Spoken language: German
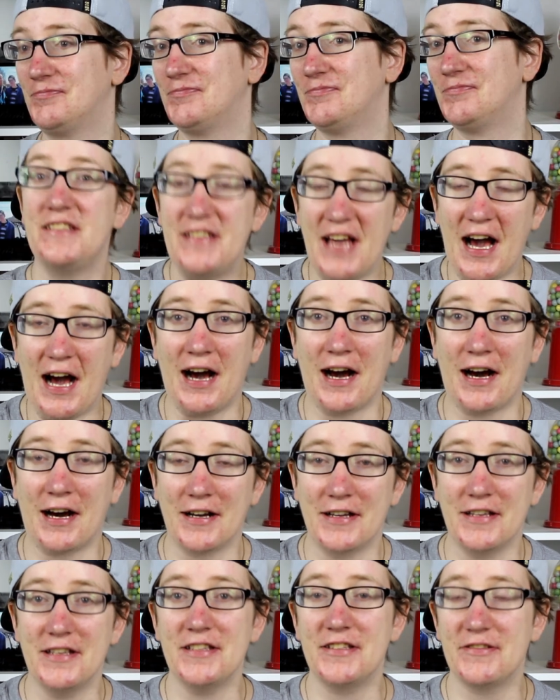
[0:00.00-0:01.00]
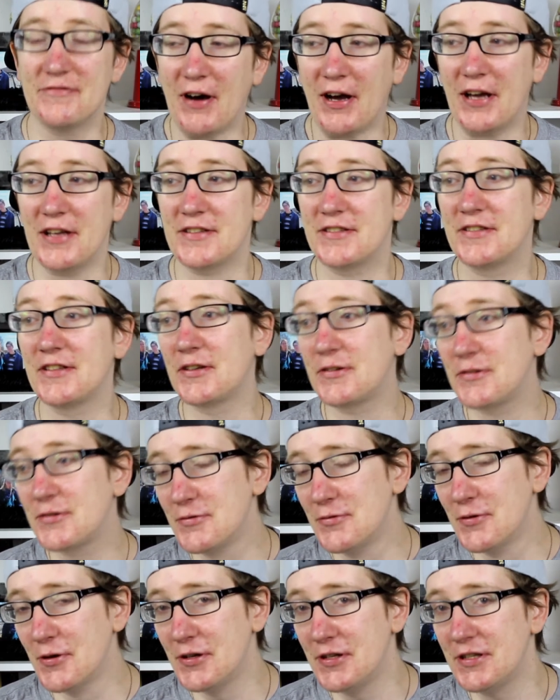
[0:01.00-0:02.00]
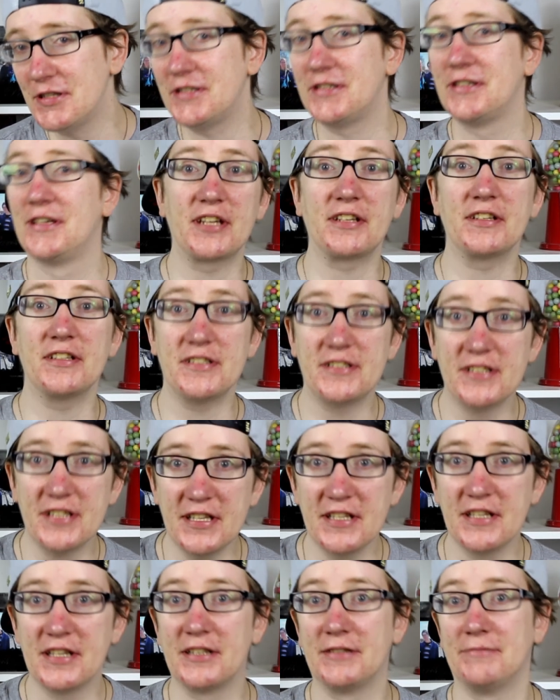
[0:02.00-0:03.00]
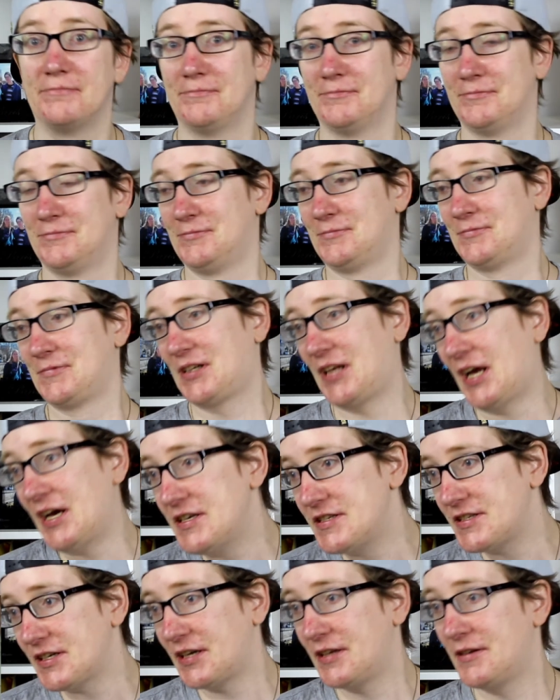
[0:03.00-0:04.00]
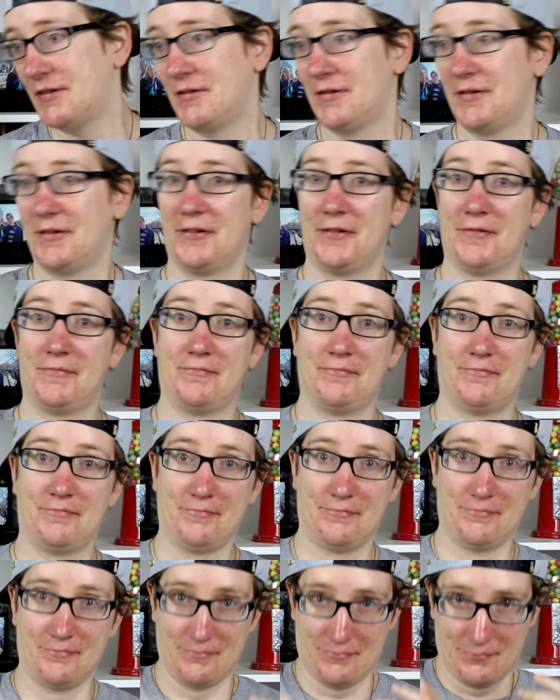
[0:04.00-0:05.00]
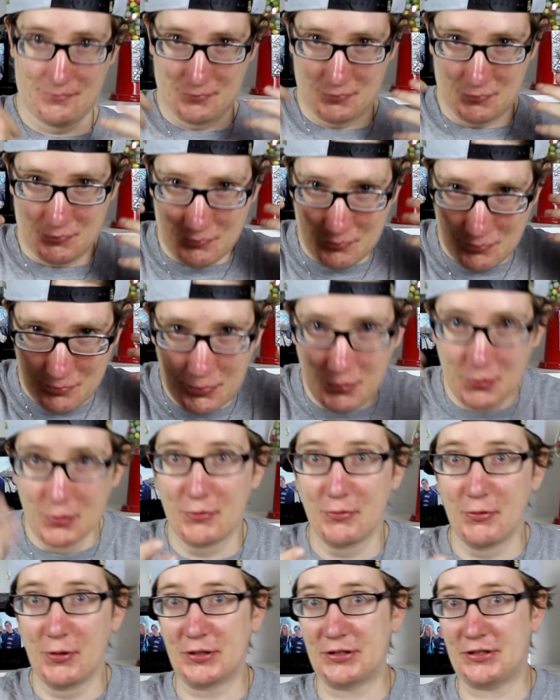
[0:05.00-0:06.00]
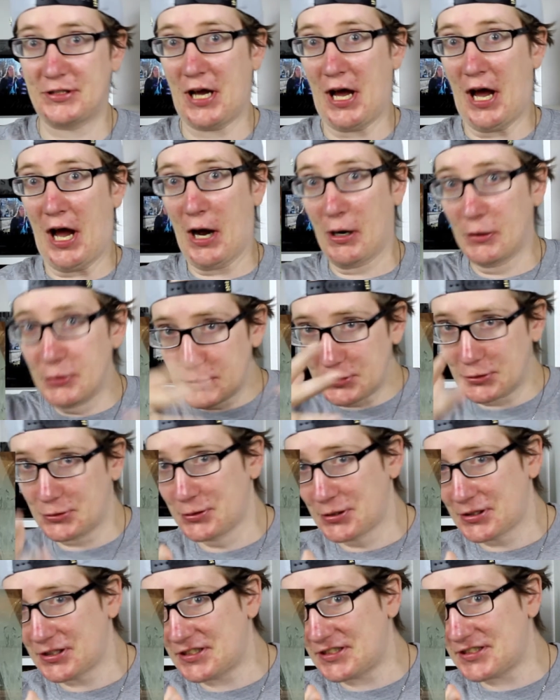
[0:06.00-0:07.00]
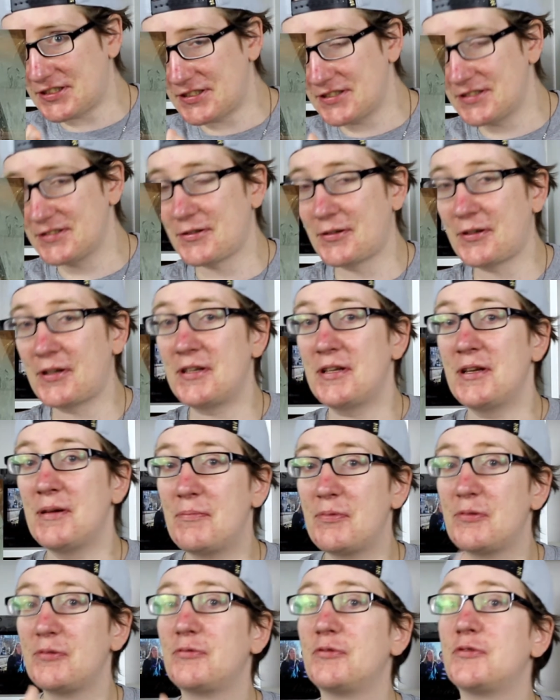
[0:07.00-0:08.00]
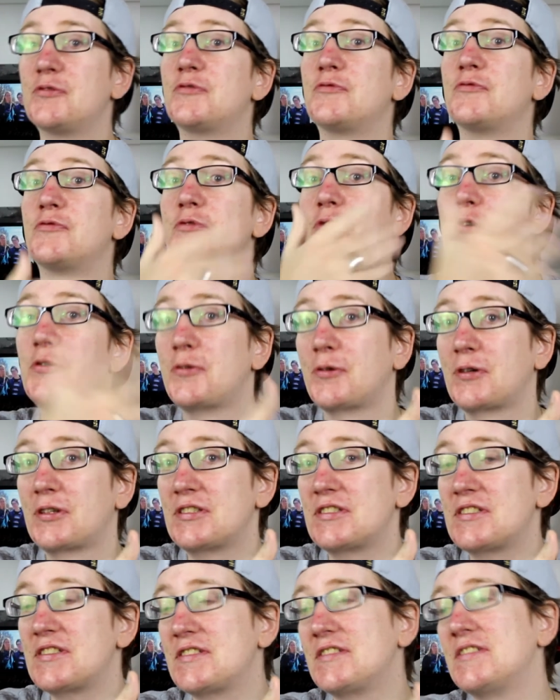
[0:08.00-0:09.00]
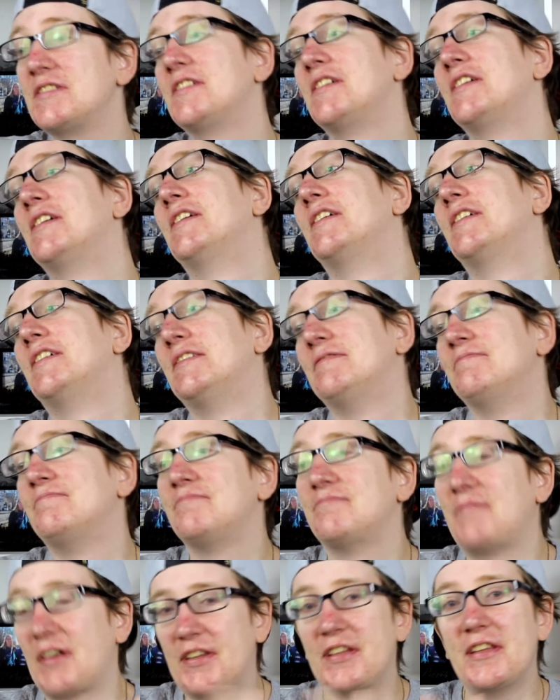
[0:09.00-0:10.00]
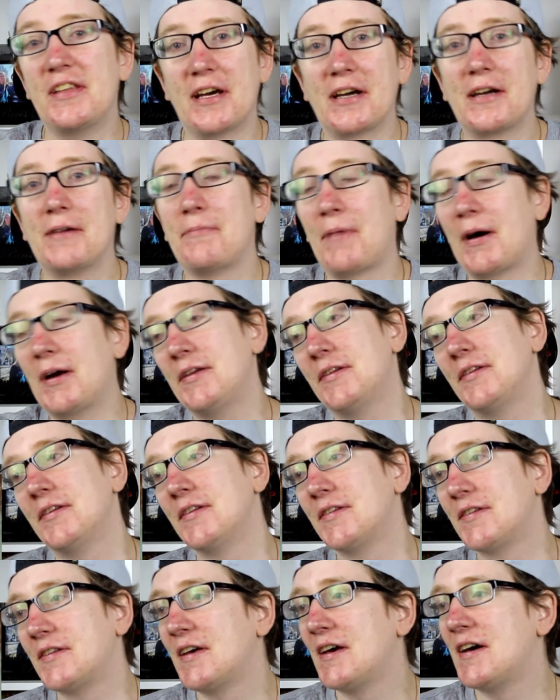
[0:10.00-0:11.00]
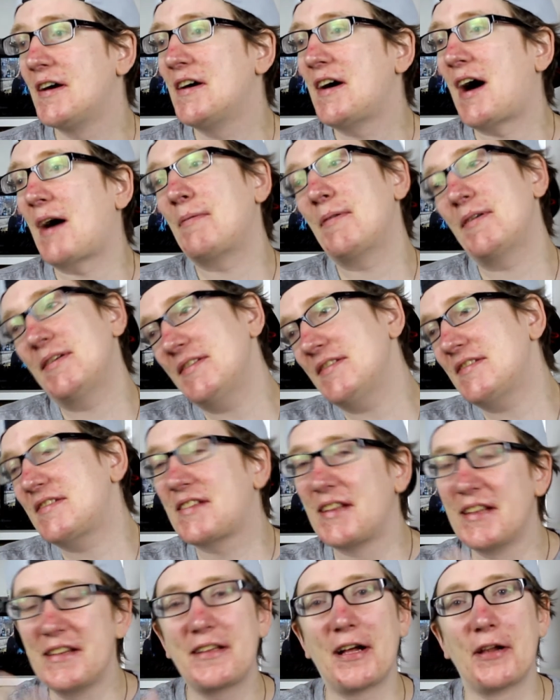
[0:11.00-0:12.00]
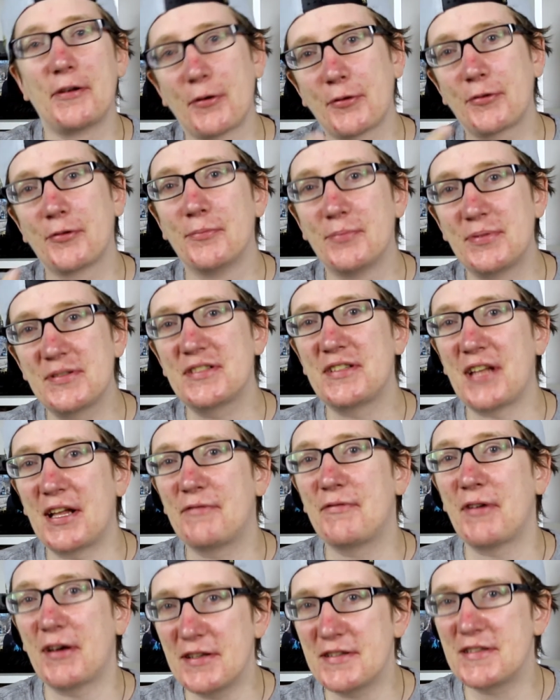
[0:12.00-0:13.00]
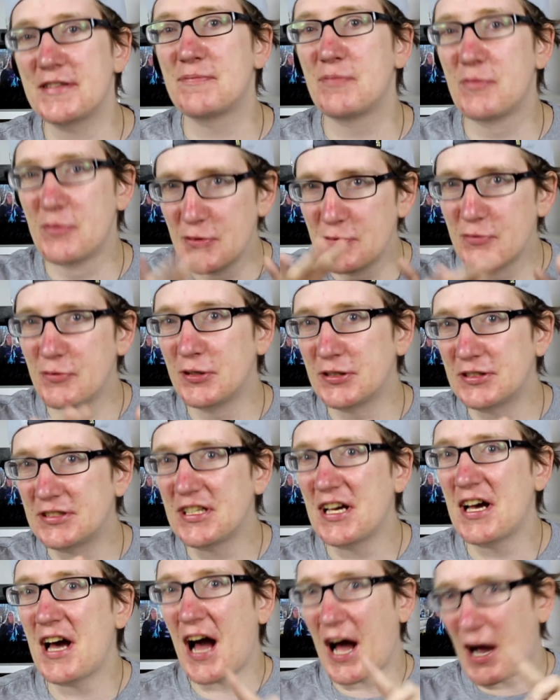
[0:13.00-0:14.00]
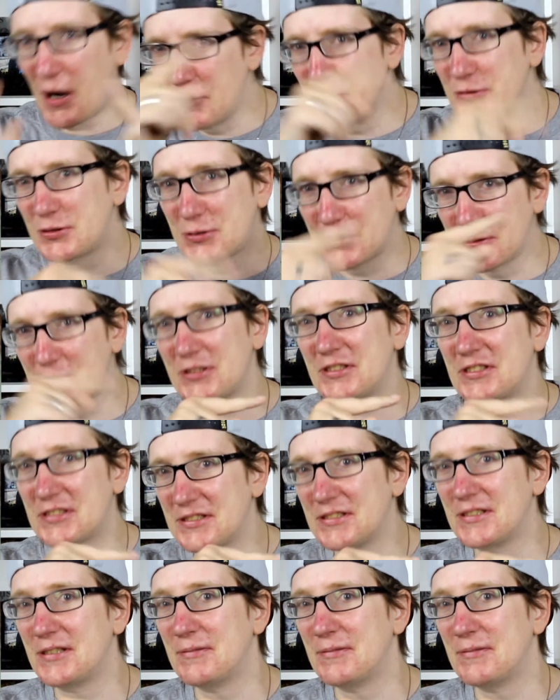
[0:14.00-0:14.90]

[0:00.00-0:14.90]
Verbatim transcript: Ja, ich weiß, natürlich. Denkt nicht jeder gleich an Blutwurst aus Touristen, sondern eher Blutwurst für Touristen, was hier gemeint ist. Aber es klingt halt doch so ein bisschen, als wäre es jetzt Blutwurst aus Touristen